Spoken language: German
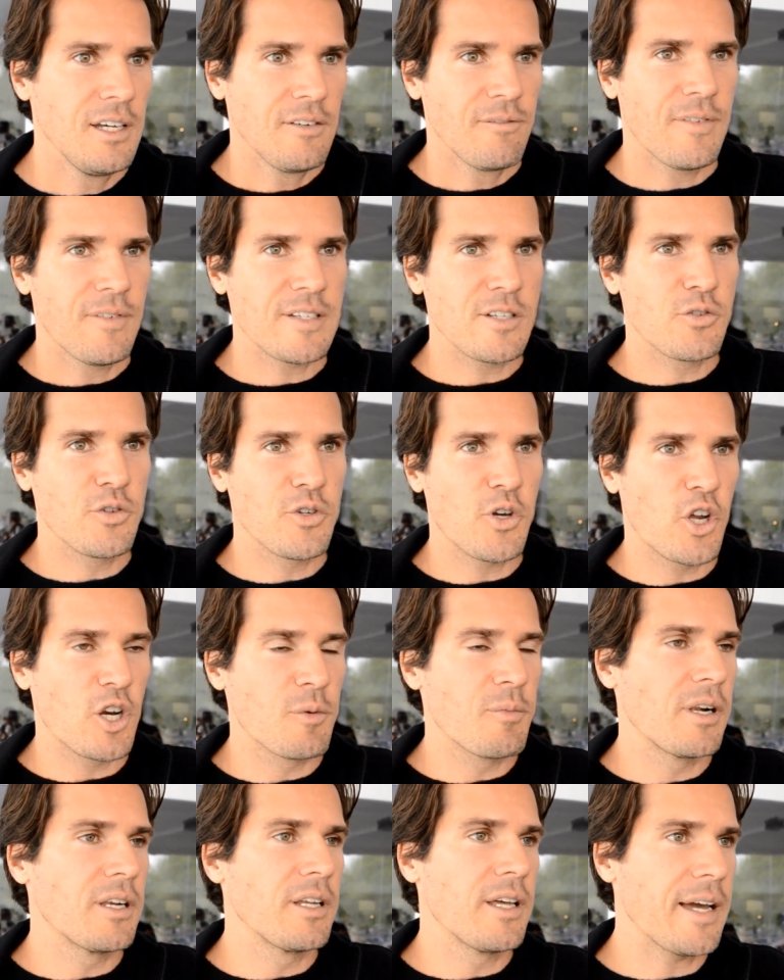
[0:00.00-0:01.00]
war es natürlich auch
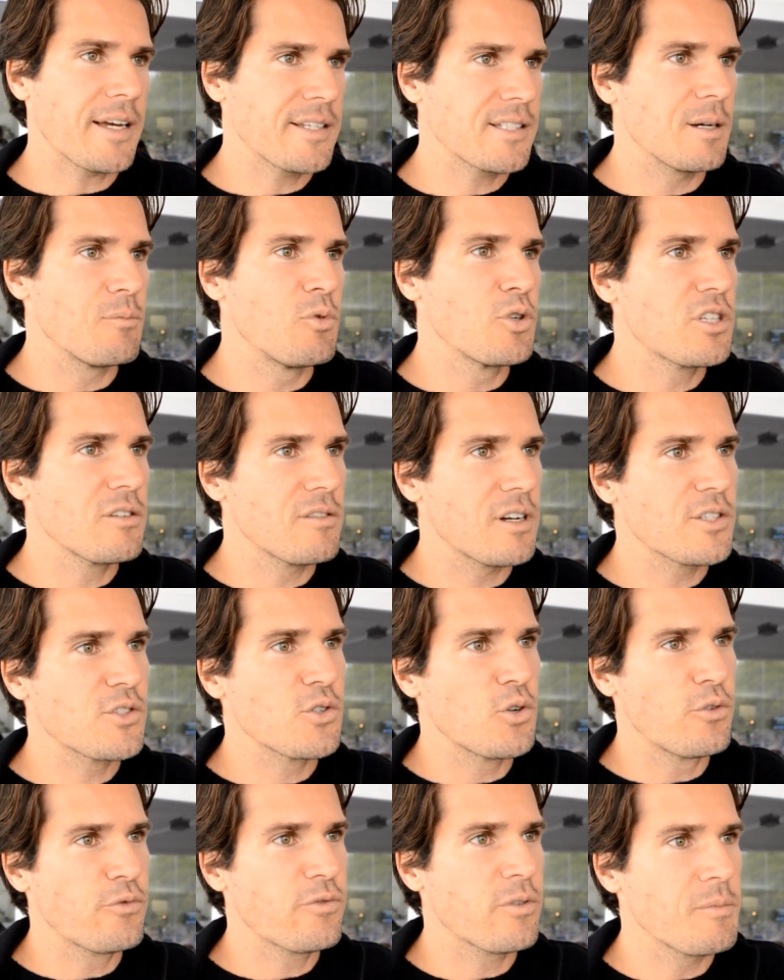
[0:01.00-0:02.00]
nochmal eine extra
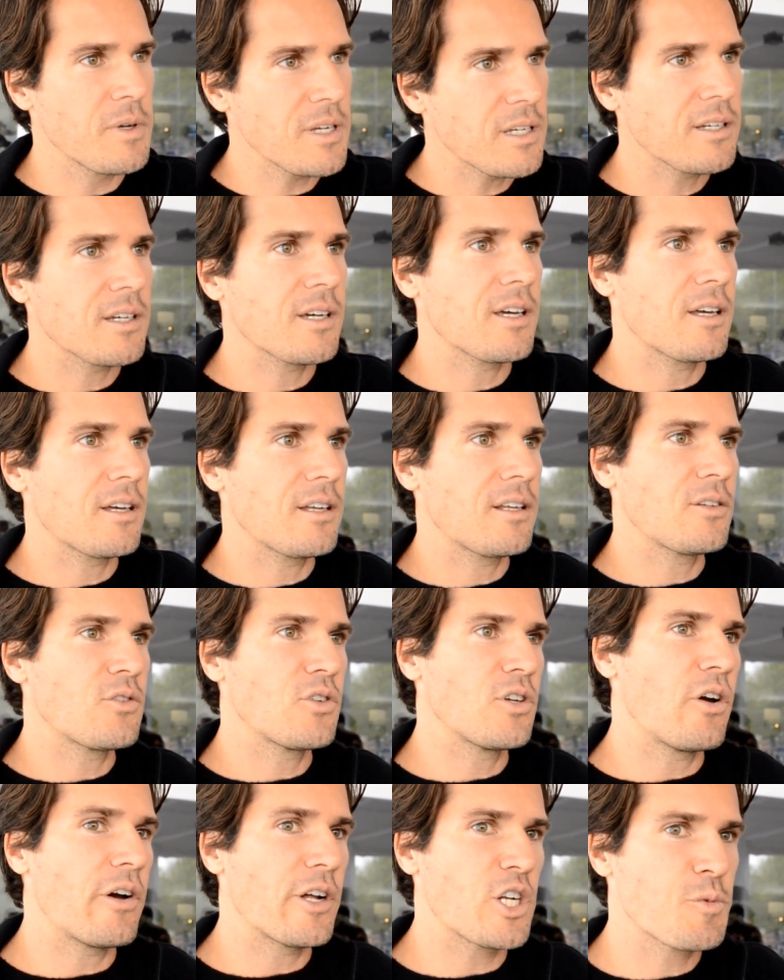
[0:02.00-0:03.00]
Motivation für mich, äh,
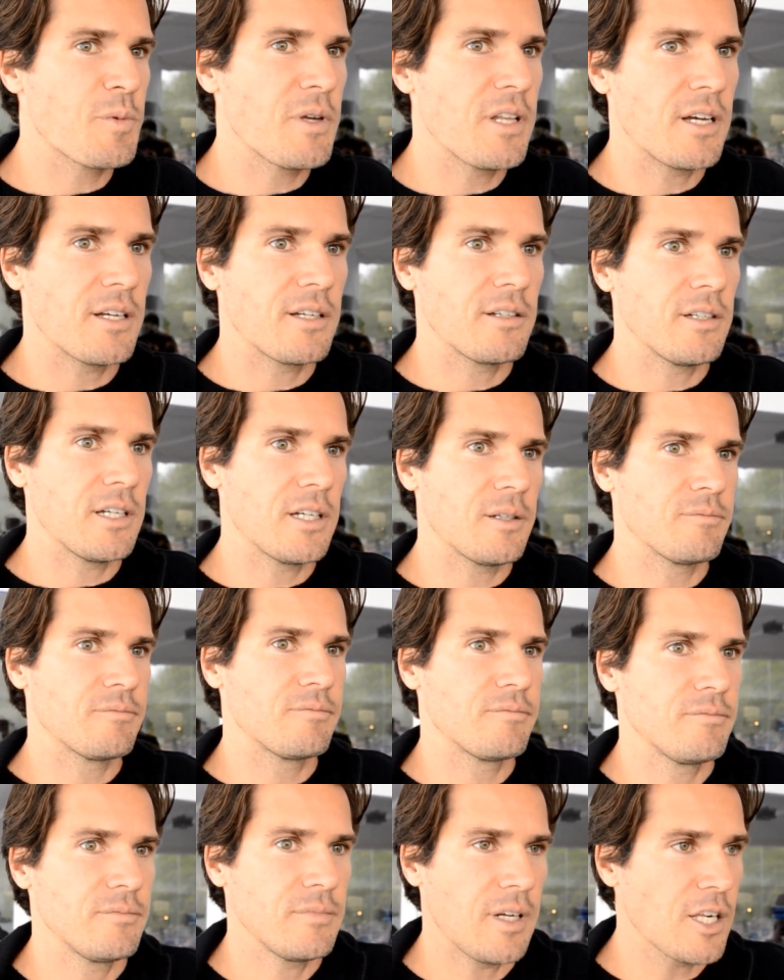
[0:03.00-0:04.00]
natürlich auch als Spieler,
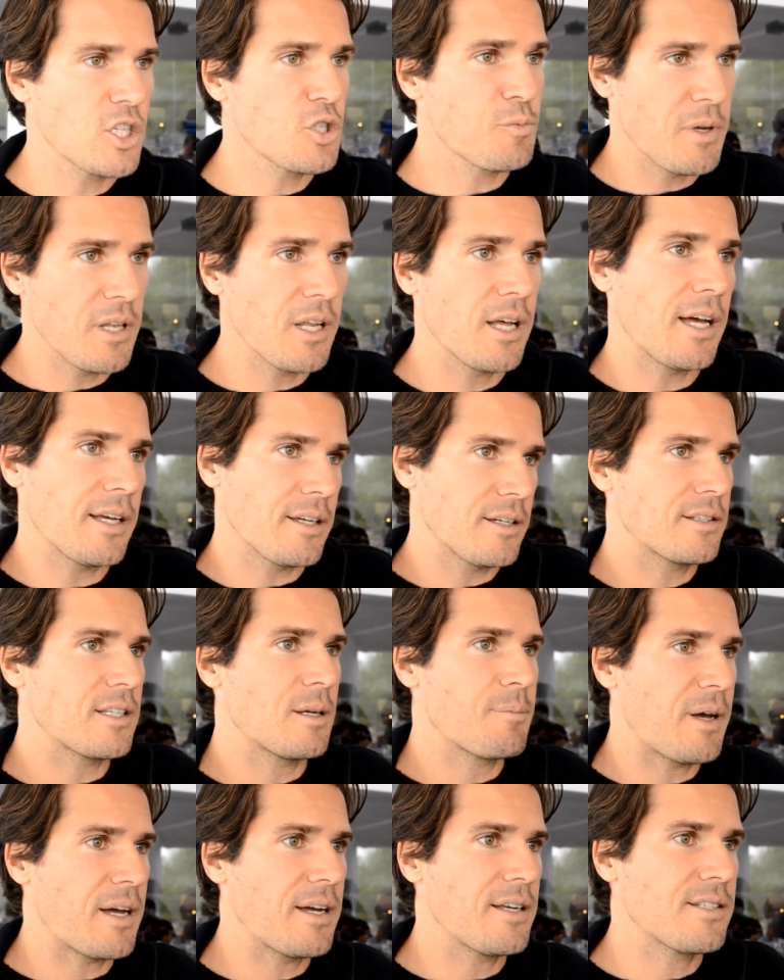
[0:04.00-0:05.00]
ähm, als Spieler eigentlich
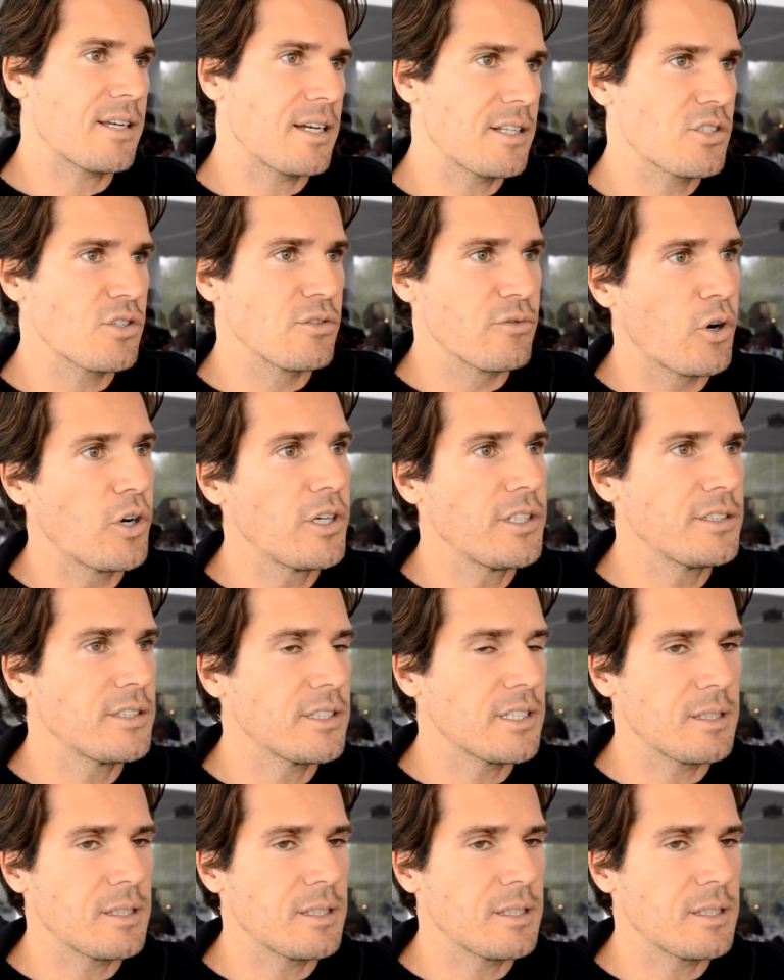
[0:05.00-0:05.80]
dabei sein zu wollen.